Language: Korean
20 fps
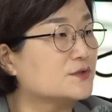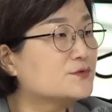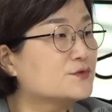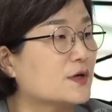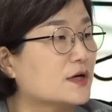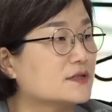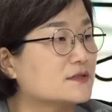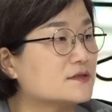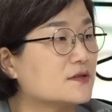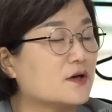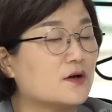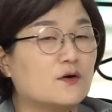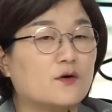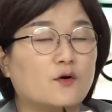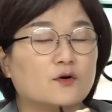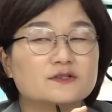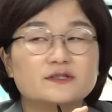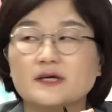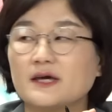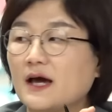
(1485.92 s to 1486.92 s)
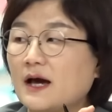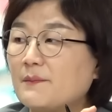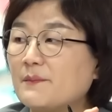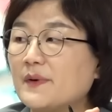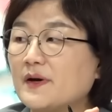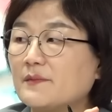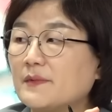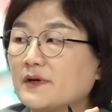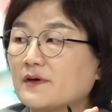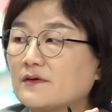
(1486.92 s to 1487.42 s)
수가 그렇죠. 네. 어제 네.
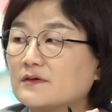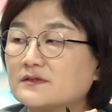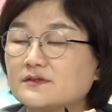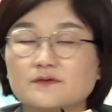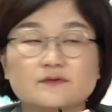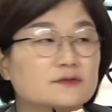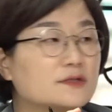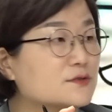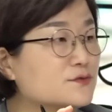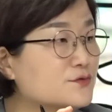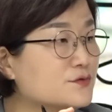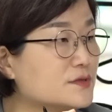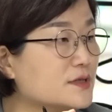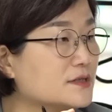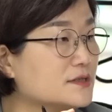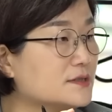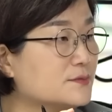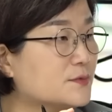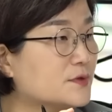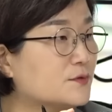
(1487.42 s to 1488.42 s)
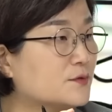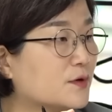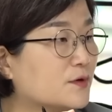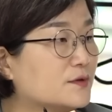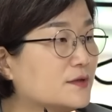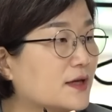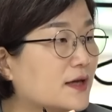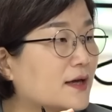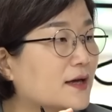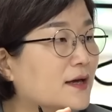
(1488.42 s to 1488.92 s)
한밤에 결정된
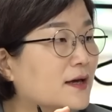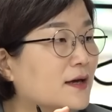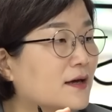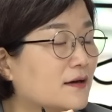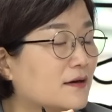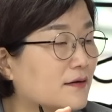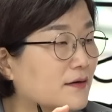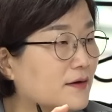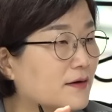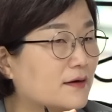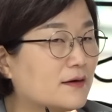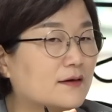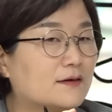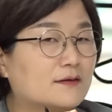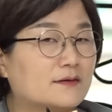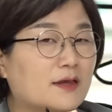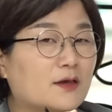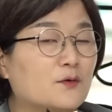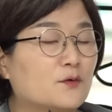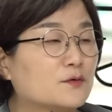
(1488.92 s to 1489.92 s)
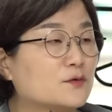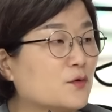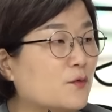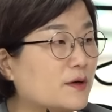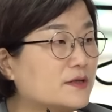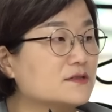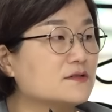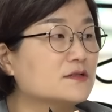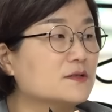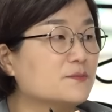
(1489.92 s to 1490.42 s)
수사심의위원회 음. 음. 내용도
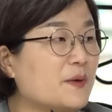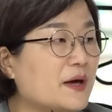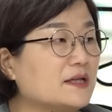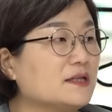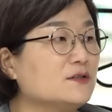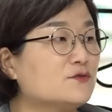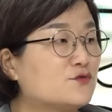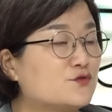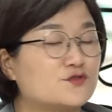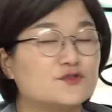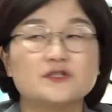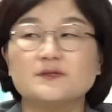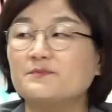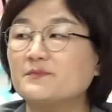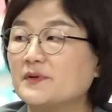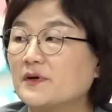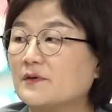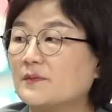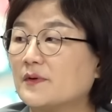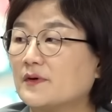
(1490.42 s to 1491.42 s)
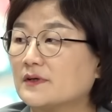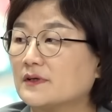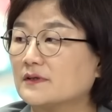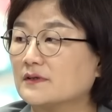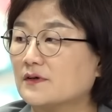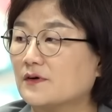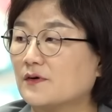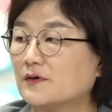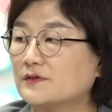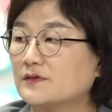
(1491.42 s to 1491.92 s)
완전히 판이 뒤집혀 버린
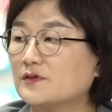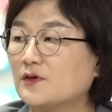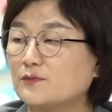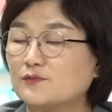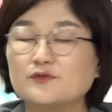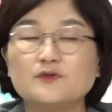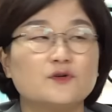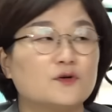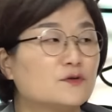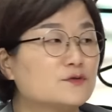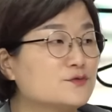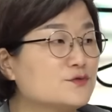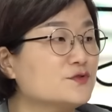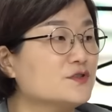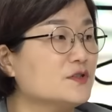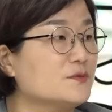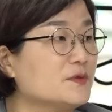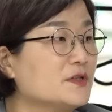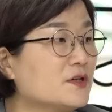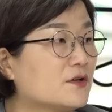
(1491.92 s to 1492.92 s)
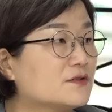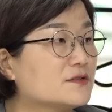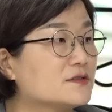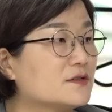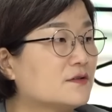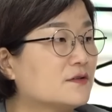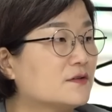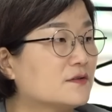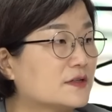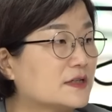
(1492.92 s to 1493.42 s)
거거든요. 물론 수심이
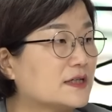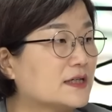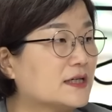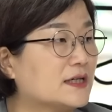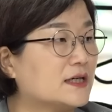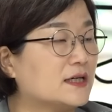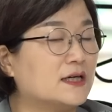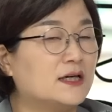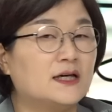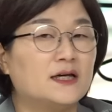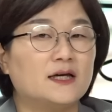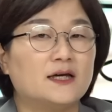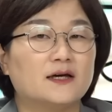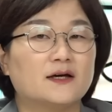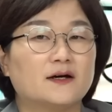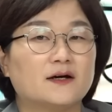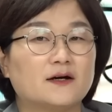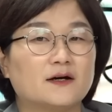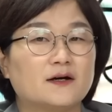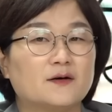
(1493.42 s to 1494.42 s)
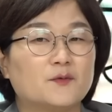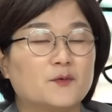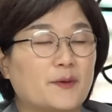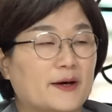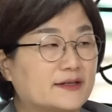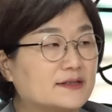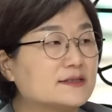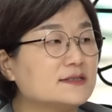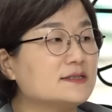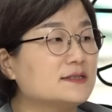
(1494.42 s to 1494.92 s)
결정이 어, 뭐
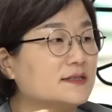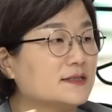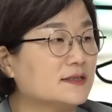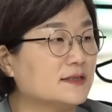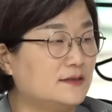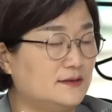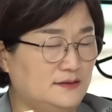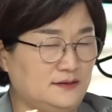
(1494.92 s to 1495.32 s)
반드시